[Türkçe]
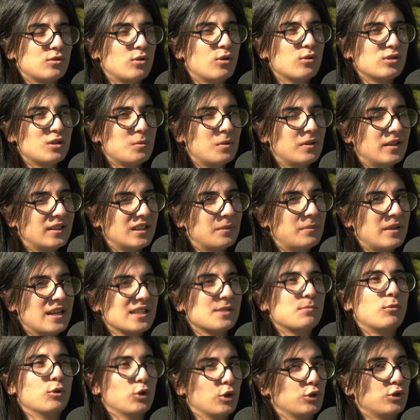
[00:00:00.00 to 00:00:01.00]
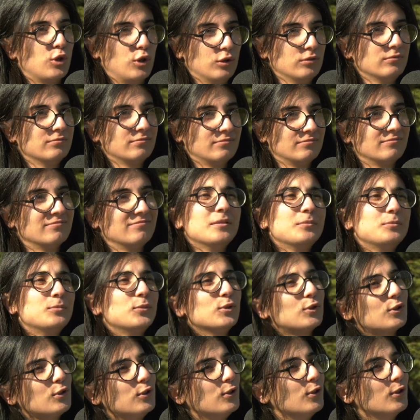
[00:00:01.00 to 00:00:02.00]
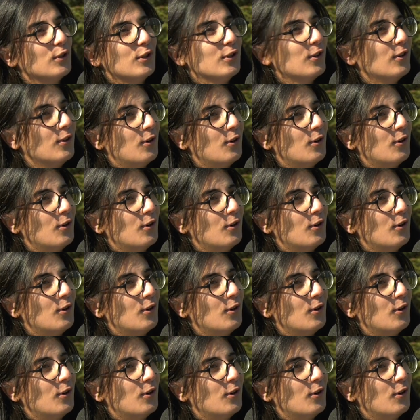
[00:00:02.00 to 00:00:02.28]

Son zamanlarda biraz monoton. Mutlu